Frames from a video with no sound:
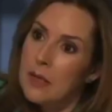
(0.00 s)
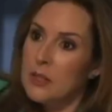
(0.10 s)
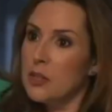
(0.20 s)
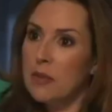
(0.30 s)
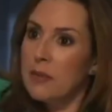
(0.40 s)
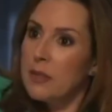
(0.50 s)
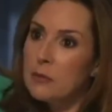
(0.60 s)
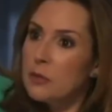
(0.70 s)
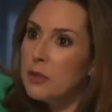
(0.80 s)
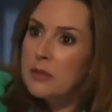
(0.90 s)
A gente está
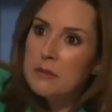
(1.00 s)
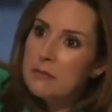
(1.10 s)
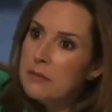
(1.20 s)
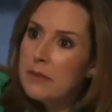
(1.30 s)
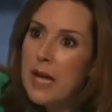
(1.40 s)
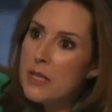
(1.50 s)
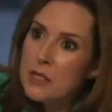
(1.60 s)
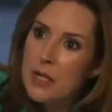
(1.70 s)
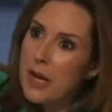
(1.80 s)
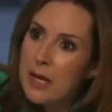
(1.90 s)
falando de
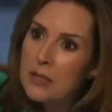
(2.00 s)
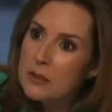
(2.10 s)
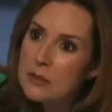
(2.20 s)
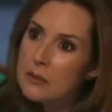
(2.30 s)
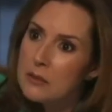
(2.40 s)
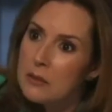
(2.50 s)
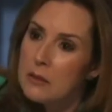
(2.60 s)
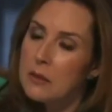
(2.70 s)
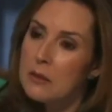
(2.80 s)
10 reais. É.